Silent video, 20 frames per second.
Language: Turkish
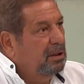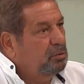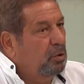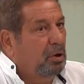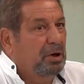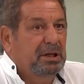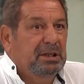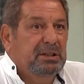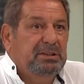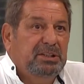
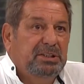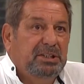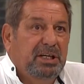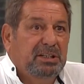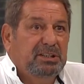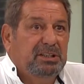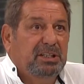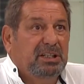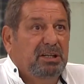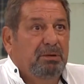Sonra da
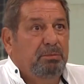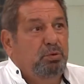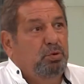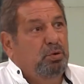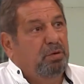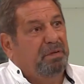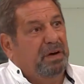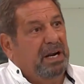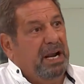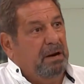diyeceksin ki,
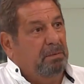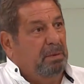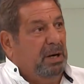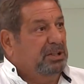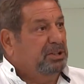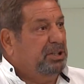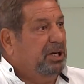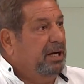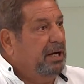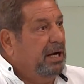Büyük
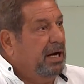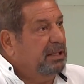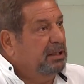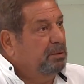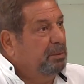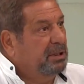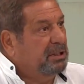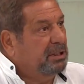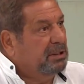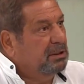Fenerbahçe'ye
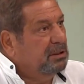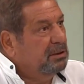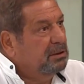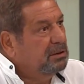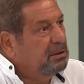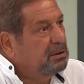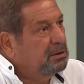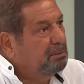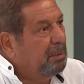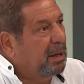yardım edin,
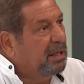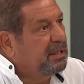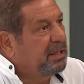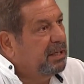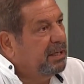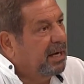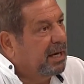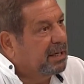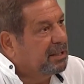maddi